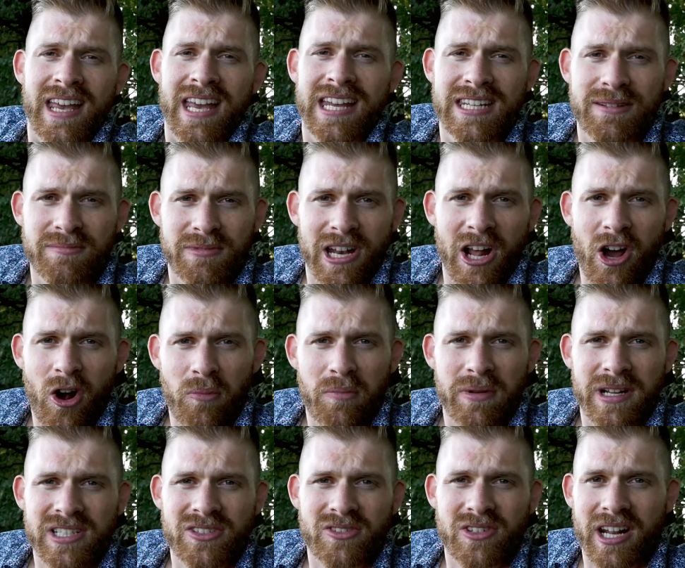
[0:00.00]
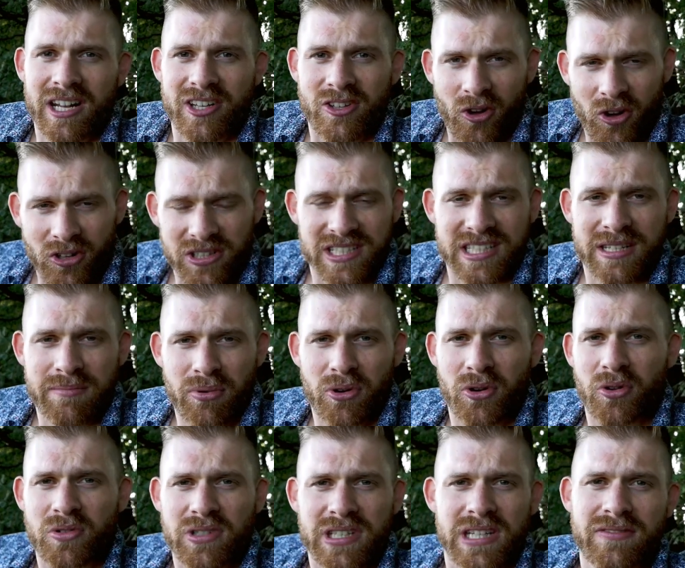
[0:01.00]
in dem Glauben, dass du dann trotzdem
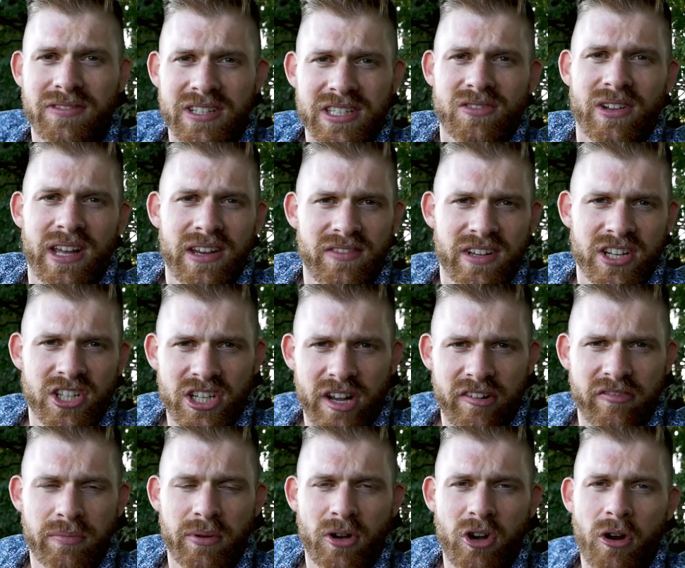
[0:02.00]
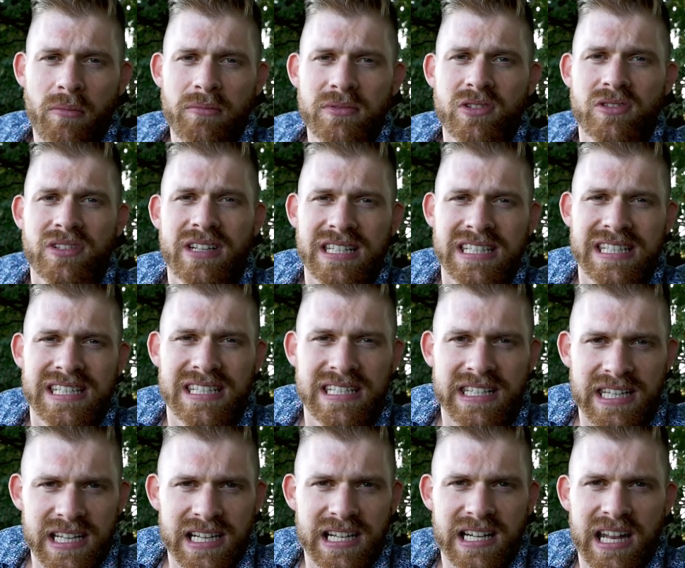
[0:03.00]
produktiv das mal irgendwie geschafft bekommst. Und das ist
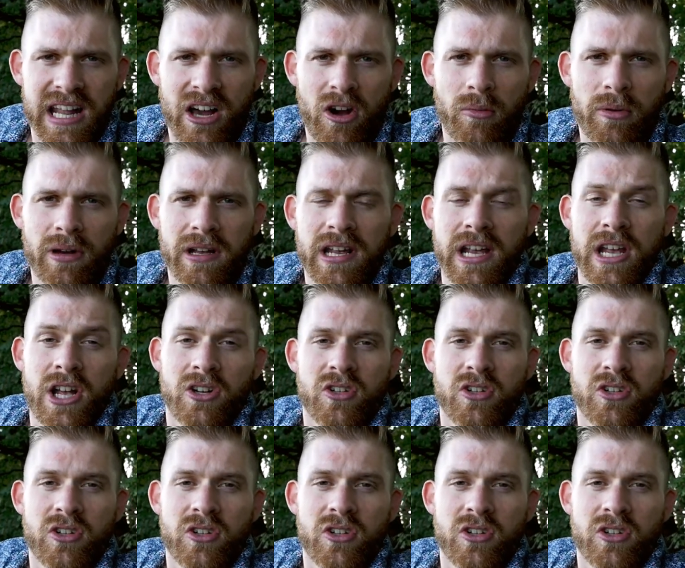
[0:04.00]
ein Irrglaube.